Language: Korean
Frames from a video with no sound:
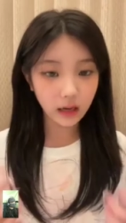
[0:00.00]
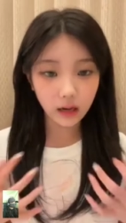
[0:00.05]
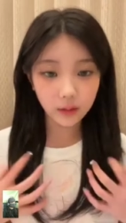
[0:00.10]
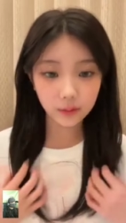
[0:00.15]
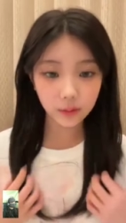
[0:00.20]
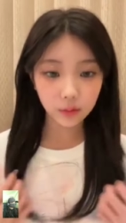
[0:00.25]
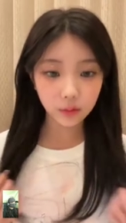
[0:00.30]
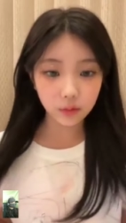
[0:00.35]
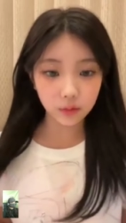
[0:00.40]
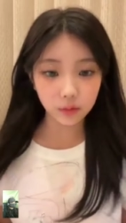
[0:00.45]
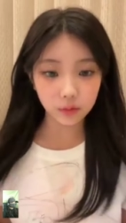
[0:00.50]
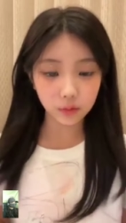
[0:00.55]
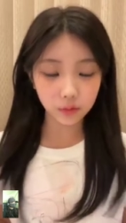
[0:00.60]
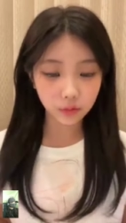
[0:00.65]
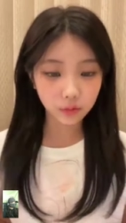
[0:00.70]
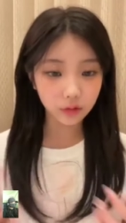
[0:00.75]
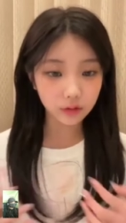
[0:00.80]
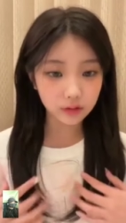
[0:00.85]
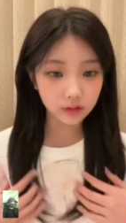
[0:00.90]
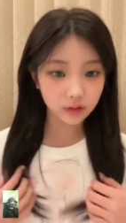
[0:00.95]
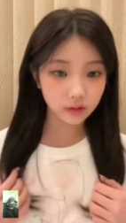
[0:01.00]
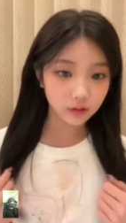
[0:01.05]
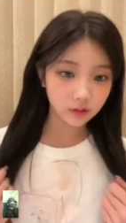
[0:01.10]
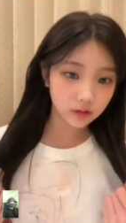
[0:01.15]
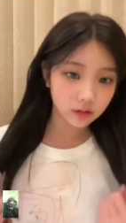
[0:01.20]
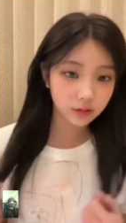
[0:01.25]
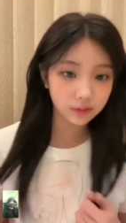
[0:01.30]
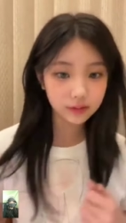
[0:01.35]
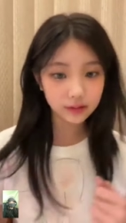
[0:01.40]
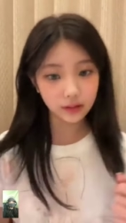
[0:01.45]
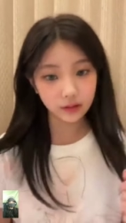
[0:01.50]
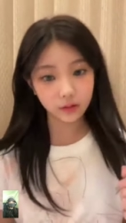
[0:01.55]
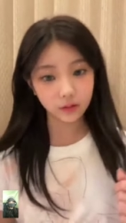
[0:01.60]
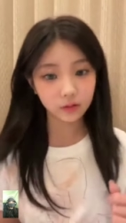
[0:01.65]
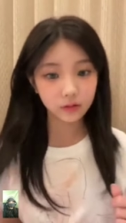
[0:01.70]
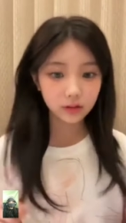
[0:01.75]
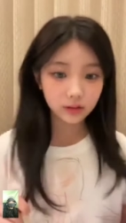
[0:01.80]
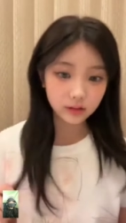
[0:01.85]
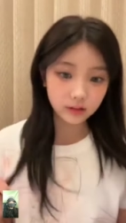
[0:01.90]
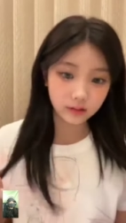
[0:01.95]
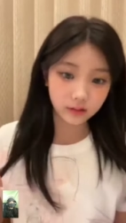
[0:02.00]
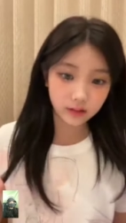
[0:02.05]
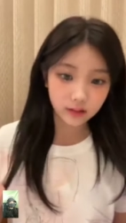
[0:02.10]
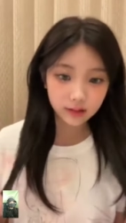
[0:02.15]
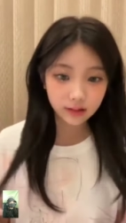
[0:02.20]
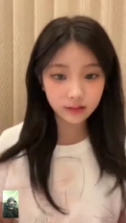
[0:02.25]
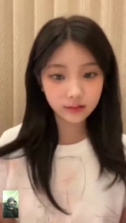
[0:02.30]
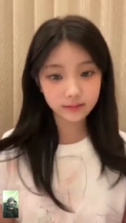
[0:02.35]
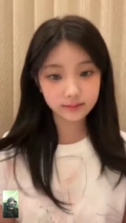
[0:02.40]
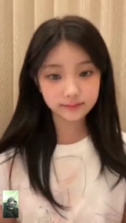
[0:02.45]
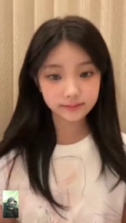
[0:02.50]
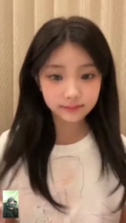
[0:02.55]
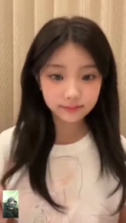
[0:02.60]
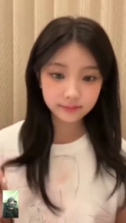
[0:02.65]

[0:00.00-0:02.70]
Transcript: 가볍고 좋은 것 같아요. 여름에 잘 어울리는 것 같아요.